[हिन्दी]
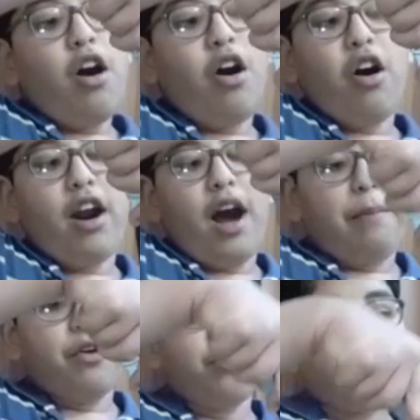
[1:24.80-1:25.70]
और
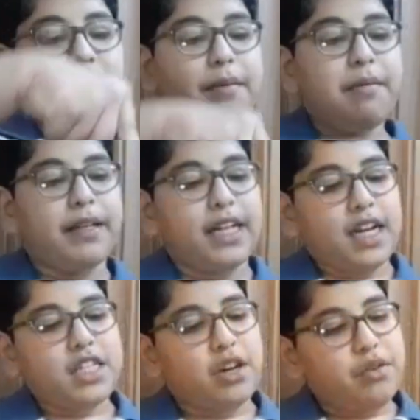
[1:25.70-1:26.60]
आप लोगों को ये भी
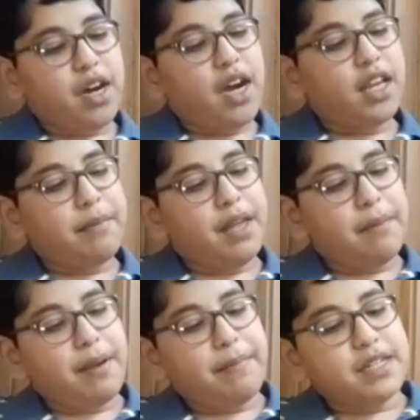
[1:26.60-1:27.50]
बताना चाहूँगा कि मेरे
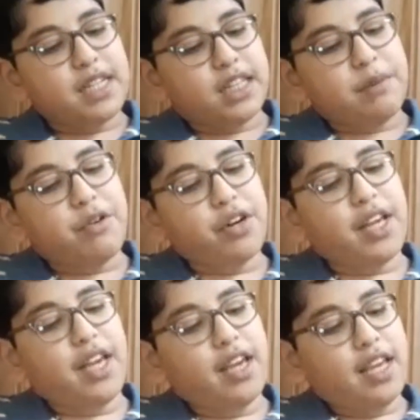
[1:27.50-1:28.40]
पेपर्स ख़त्म हो गए
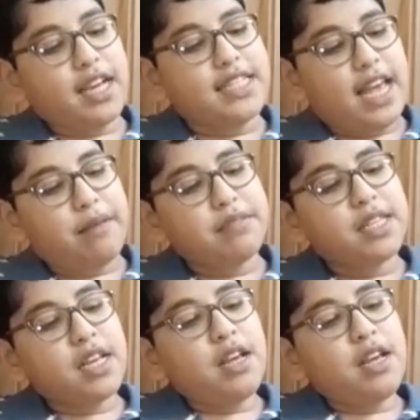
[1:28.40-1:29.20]
हैं एग्ज़ाम्स